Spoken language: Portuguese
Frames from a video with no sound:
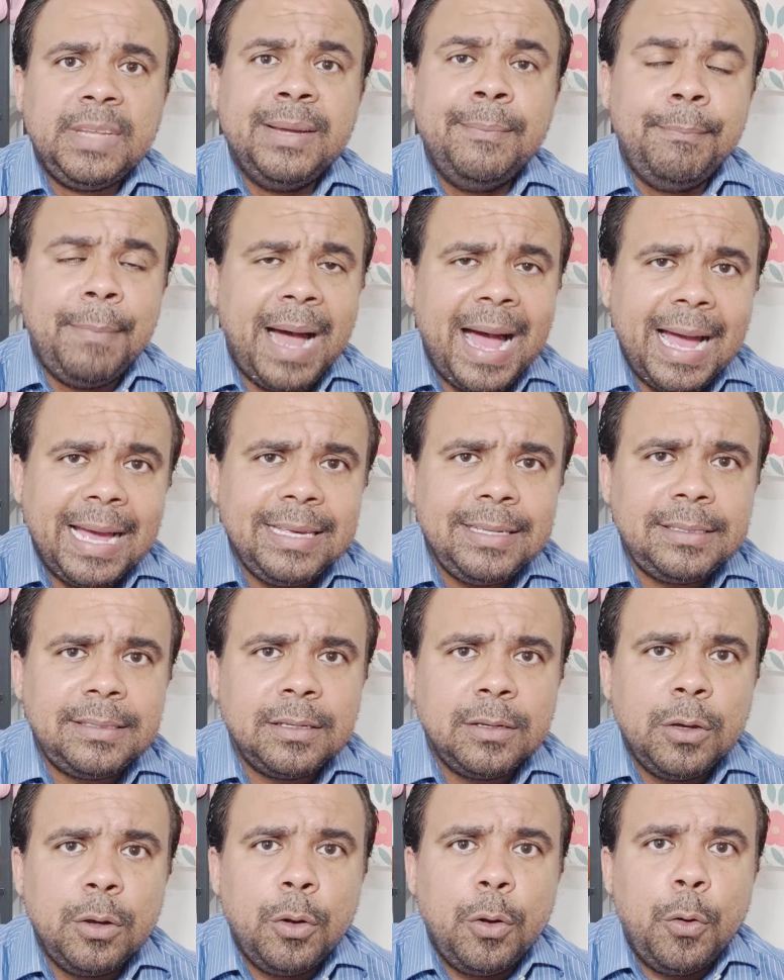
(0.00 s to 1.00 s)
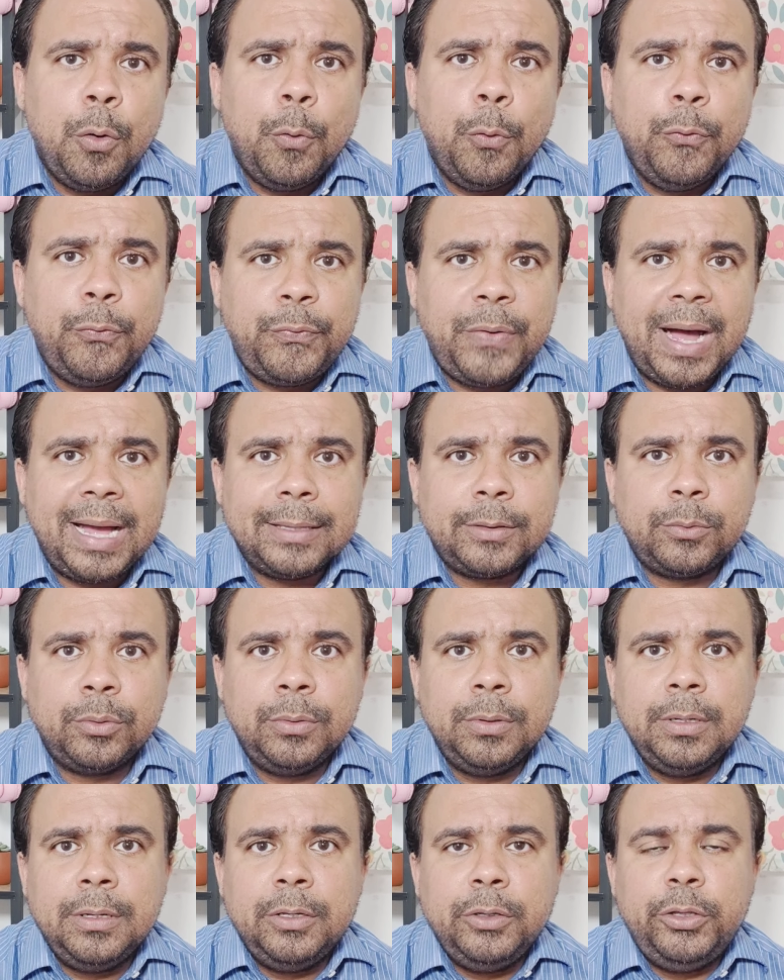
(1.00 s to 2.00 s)
Mas o
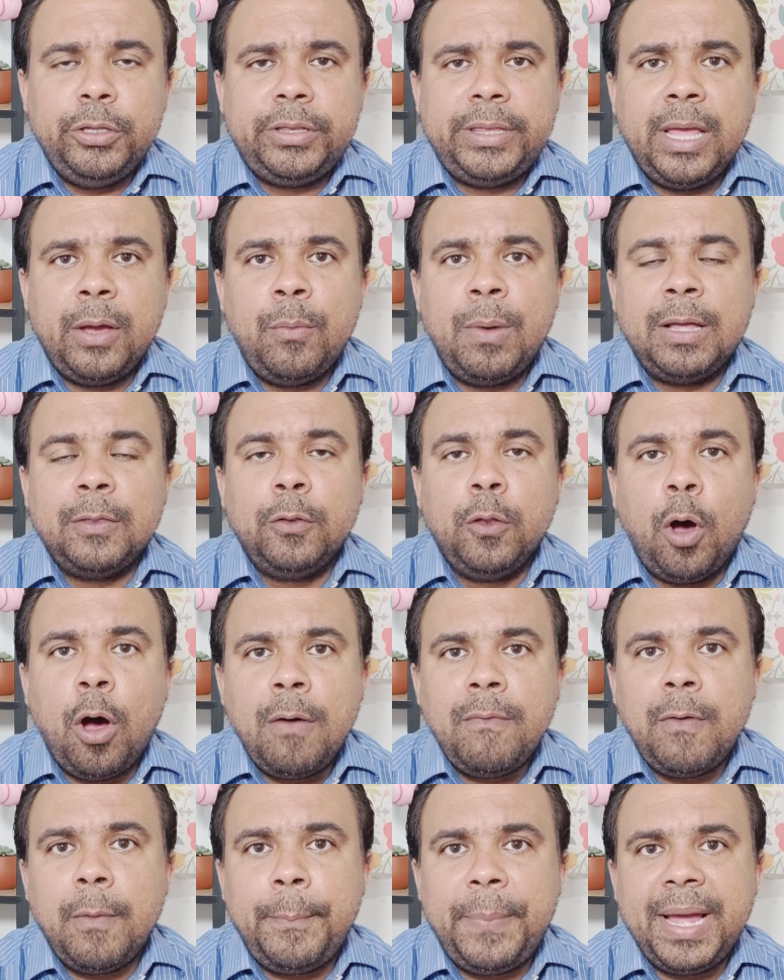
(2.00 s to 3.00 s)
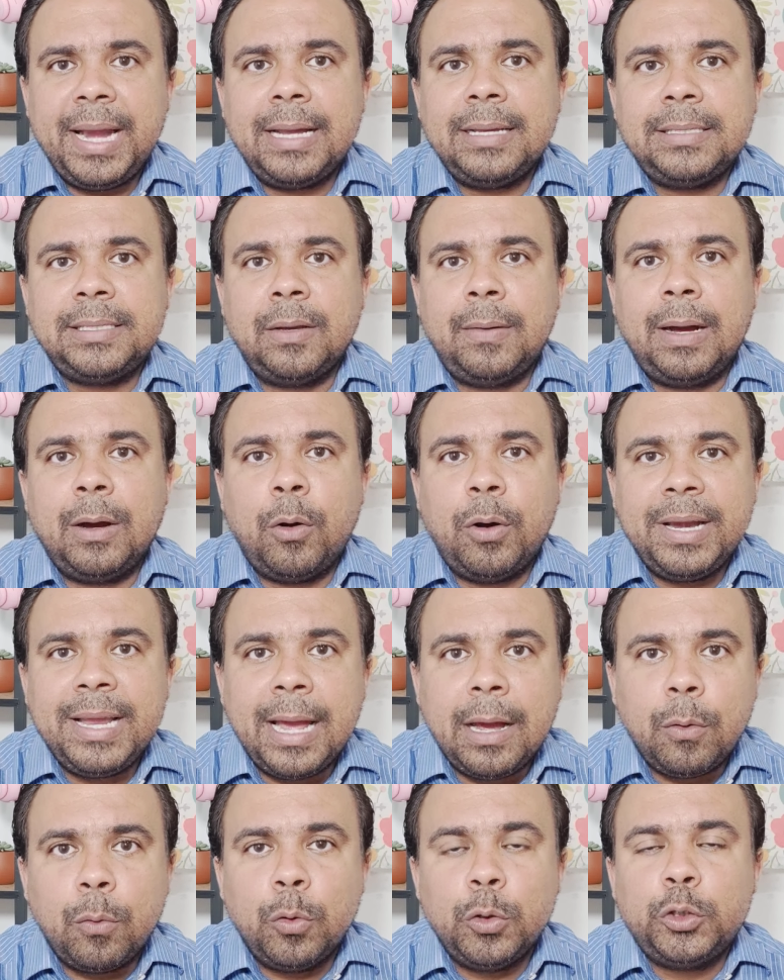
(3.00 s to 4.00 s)
fato de ter uma nova operação agora
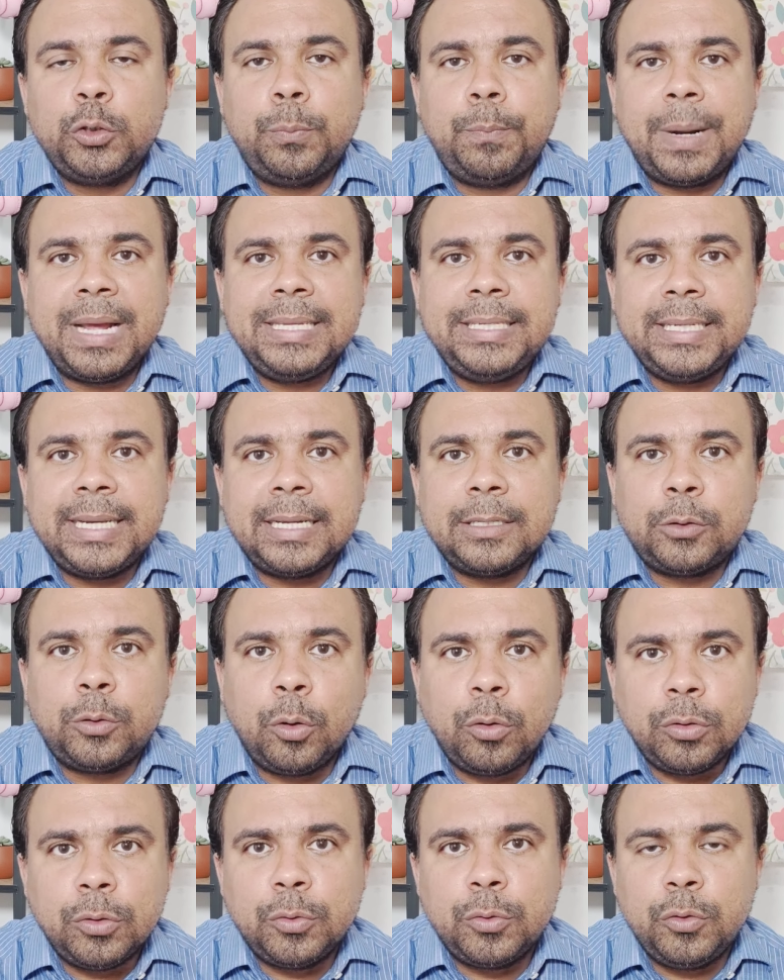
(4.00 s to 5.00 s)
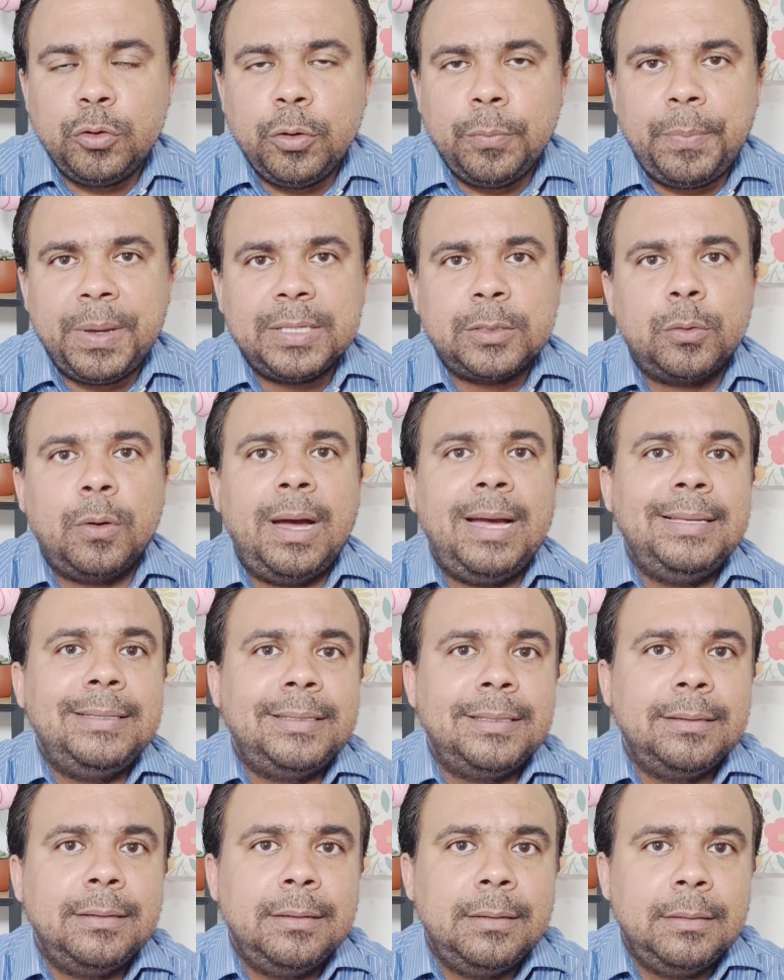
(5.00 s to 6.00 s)
em agosto para tirar todos os
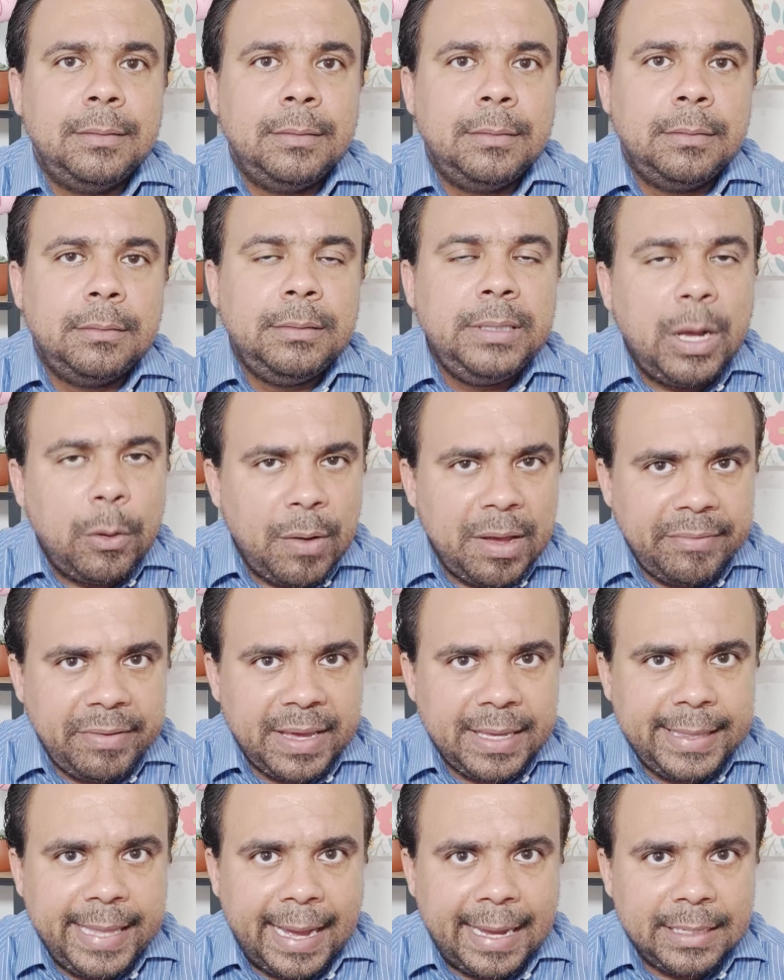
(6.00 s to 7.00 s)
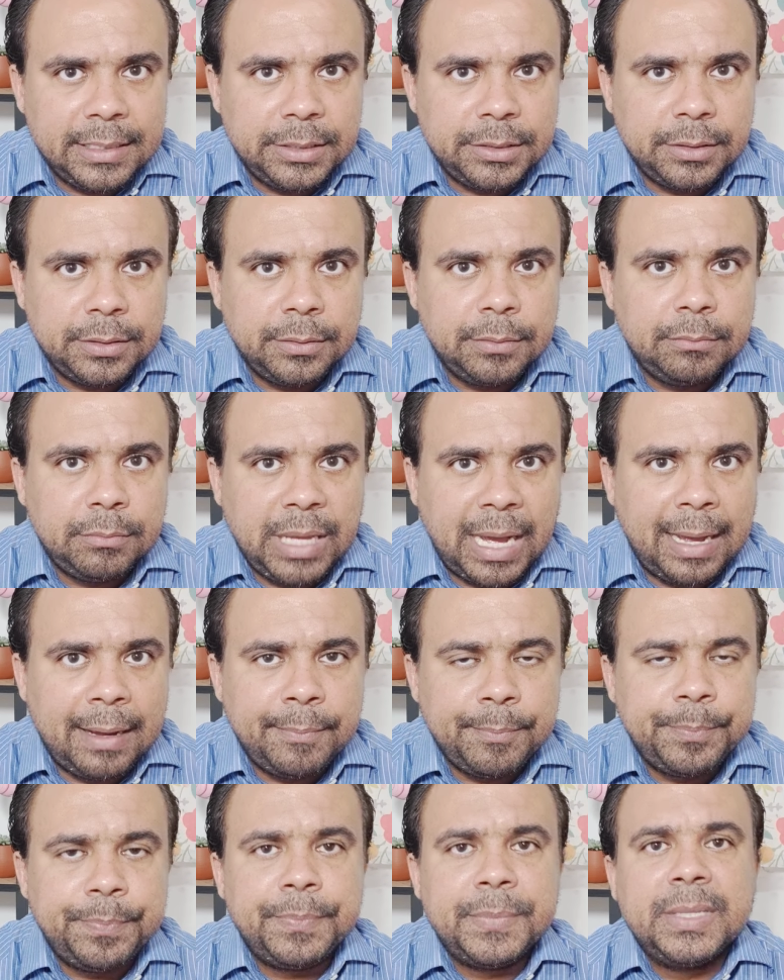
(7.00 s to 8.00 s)
unipessoais não é verdade,
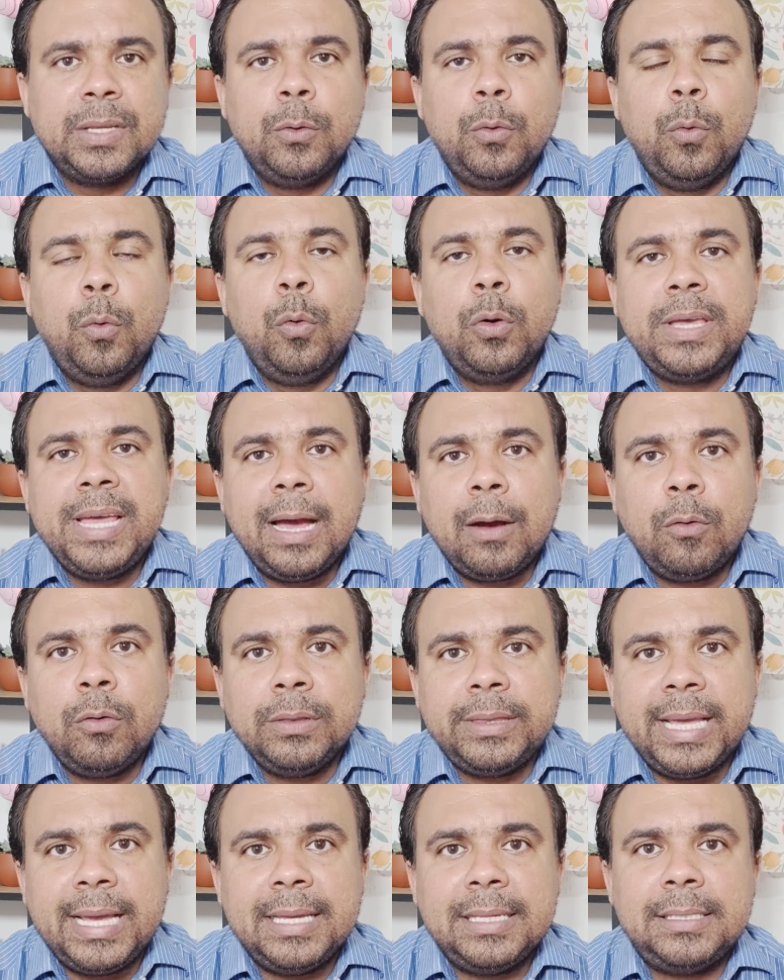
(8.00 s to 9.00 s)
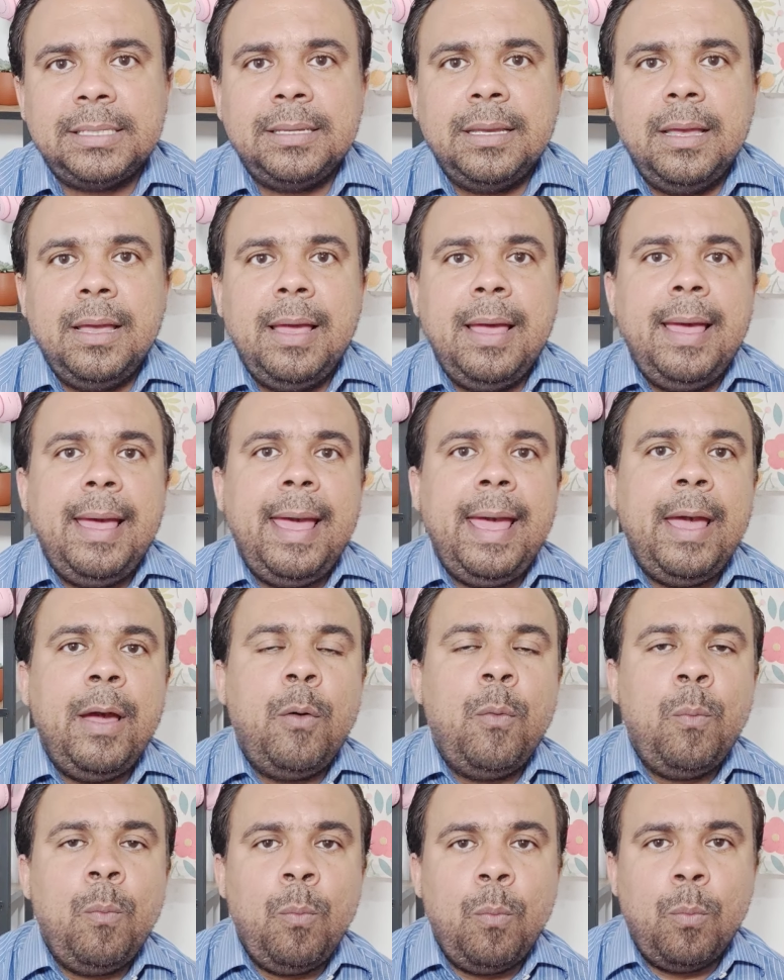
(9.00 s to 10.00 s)
tá? O que acontece?
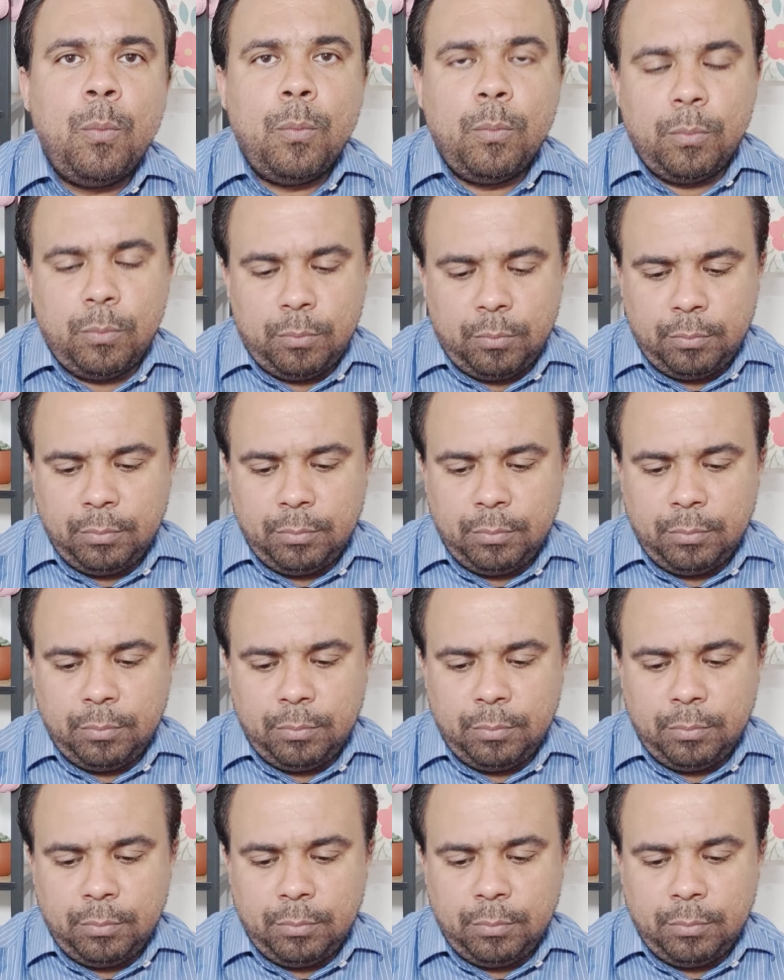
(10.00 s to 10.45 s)
É um